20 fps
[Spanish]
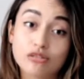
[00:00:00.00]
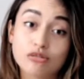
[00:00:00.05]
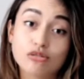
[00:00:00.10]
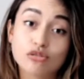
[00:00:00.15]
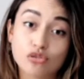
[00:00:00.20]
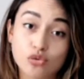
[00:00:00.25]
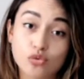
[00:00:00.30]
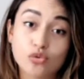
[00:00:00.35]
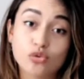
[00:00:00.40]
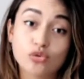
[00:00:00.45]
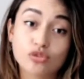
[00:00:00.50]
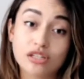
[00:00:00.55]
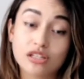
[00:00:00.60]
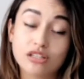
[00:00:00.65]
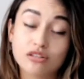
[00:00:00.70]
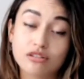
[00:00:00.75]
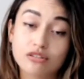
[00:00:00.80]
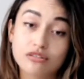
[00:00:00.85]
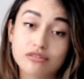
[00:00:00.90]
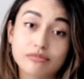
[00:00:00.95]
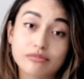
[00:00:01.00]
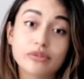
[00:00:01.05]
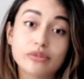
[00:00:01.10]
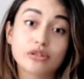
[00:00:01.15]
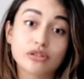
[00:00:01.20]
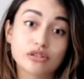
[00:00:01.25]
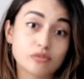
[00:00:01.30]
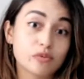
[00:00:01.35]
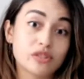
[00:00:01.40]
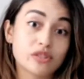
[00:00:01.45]
lo estuve usando,
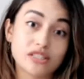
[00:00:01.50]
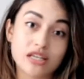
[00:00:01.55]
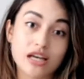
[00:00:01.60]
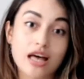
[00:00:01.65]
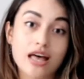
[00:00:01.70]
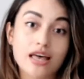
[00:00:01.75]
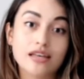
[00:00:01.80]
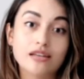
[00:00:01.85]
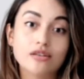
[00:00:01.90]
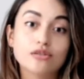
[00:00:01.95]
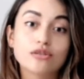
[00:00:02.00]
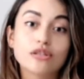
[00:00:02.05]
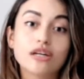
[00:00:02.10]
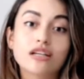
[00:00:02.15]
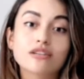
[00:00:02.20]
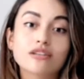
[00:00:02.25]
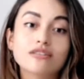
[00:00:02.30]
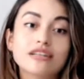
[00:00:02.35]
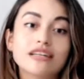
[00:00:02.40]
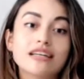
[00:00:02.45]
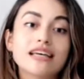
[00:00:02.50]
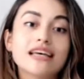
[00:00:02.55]
pero después ya dejé de usarlo.